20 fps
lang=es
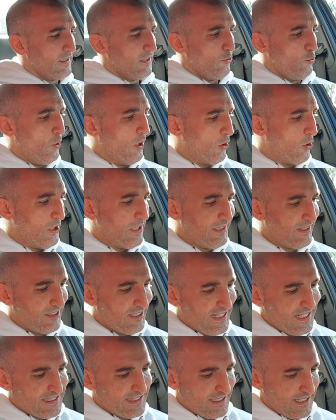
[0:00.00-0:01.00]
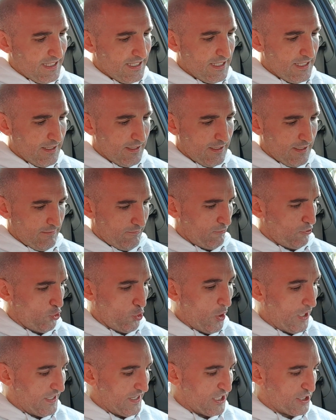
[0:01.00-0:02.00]
luego entras y
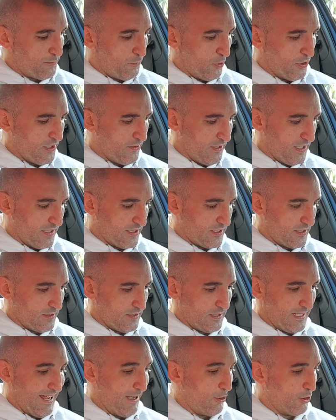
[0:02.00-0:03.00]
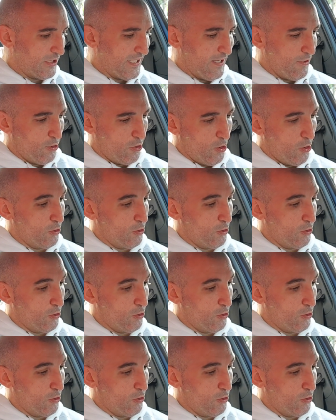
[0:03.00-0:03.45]
no hay disponibles, agotado.